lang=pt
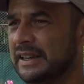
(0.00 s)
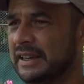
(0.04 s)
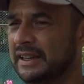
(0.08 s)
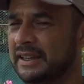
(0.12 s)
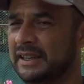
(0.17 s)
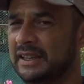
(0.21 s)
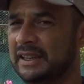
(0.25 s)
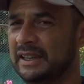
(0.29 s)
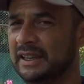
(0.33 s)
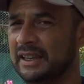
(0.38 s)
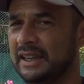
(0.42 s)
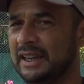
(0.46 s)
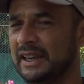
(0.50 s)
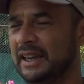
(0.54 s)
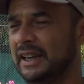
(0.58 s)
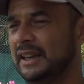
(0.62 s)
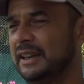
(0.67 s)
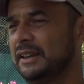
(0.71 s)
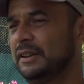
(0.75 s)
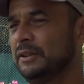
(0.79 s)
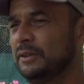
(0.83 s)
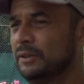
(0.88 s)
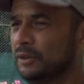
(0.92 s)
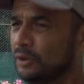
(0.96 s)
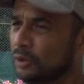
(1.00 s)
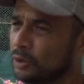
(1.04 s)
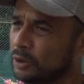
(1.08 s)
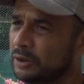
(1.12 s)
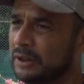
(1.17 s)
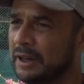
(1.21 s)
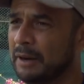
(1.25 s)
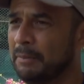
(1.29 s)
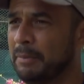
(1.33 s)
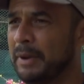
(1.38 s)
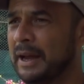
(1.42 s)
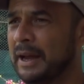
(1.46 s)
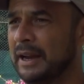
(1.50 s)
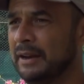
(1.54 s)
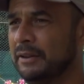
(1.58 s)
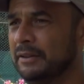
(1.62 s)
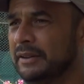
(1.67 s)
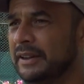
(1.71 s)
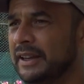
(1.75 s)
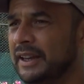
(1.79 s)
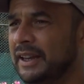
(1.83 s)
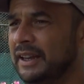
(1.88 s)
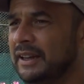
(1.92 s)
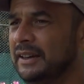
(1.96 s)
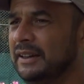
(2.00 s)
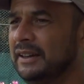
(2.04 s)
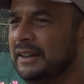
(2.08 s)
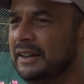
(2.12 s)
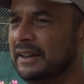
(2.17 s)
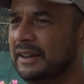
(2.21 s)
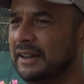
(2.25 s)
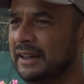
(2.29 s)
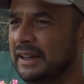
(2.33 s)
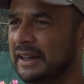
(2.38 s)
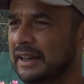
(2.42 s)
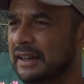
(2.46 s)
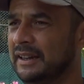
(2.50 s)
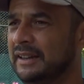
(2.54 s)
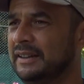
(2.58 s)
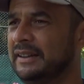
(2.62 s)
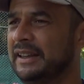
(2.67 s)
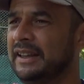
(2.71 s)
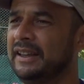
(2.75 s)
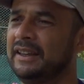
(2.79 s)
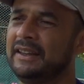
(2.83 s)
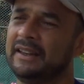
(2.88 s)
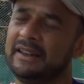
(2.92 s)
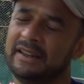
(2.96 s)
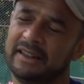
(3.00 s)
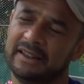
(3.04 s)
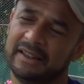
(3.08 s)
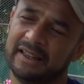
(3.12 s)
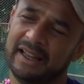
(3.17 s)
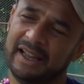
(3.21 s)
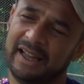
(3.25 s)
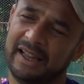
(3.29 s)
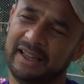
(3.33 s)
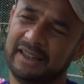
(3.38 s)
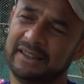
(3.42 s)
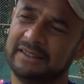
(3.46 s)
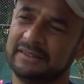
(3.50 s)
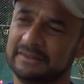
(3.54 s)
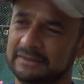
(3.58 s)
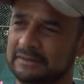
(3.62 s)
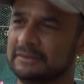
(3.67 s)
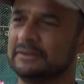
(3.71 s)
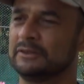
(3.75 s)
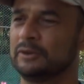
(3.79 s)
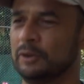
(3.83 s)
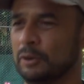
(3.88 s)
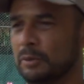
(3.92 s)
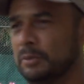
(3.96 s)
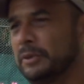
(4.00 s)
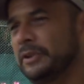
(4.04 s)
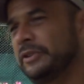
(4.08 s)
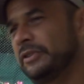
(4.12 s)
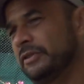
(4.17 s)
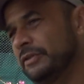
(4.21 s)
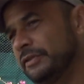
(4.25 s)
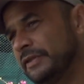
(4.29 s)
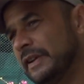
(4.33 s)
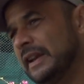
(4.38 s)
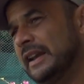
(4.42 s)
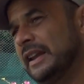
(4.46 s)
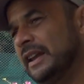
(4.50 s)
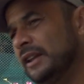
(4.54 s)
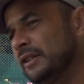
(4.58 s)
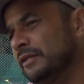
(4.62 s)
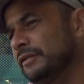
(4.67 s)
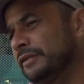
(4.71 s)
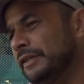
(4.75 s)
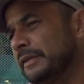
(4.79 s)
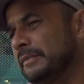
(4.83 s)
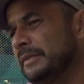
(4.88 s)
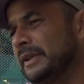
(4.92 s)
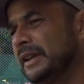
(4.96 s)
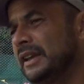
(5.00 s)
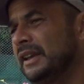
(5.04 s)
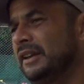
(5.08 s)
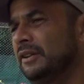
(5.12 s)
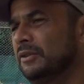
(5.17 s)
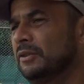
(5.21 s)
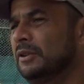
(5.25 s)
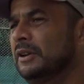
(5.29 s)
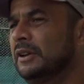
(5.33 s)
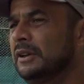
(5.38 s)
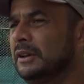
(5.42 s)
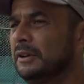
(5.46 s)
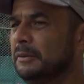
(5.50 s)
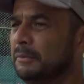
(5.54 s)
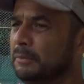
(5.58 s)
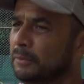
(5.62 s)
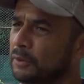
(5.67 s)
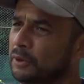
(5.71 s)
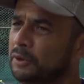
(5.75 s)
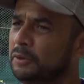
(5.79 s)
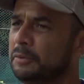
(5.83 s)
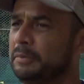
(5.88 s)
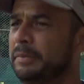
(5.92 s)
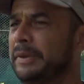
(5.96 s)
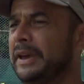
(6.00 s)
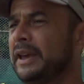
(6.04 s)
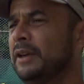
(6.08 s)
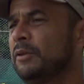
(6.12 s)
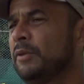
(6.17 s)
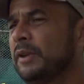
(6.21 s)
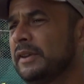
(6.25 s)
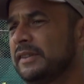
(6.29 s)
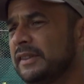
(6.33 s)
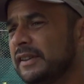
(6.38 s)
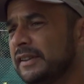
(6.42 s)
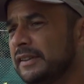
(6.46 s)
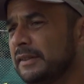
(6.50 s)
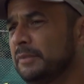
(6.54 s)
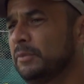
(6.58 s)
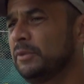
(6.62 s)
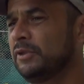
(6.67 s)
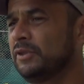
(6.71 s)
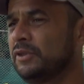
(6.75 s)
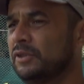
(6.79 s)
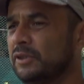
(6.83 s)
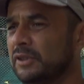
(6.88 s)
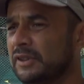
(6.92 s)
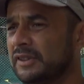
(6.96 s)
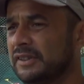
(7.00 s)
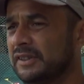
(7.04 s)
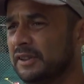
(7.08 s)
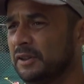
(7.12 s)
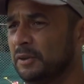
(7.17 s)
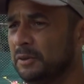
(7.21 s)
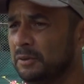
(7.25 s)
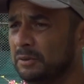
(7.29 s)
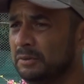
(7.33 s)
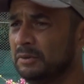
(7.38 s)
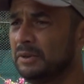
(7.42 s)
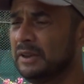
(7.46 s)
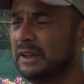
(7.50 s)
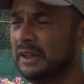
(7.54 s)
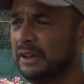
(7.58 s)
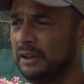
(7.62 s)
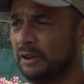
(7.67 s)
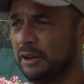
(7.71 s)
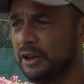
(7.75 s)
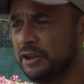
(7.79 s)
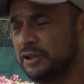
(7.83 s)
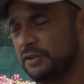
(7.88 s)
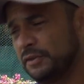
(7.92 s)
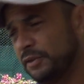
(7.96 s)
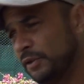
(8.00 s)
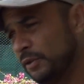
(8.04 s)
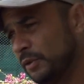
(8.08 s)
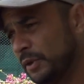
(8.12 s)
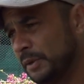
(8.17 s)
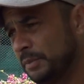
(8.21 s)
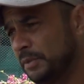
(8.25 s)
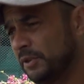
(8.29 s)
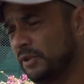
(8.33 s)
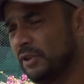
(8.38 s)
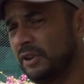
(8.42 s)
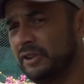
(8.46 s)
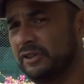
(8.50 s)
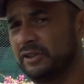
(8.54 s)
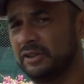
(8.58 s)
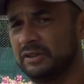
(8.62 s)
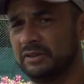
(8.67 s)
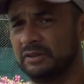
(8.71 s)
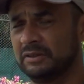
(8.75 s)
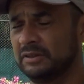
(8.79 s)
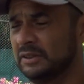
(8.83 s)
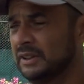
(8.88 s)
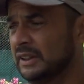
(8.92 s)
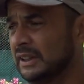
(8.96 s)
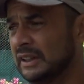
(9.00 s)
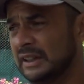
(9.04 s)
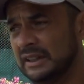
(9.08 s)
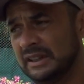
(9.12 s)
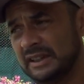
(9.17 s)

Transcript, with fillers: E que ele, no trabalho dele, ele tem que lidar, como eu falei no feminino, muito bem com essas emoções. Então, eu acho que foi um episódio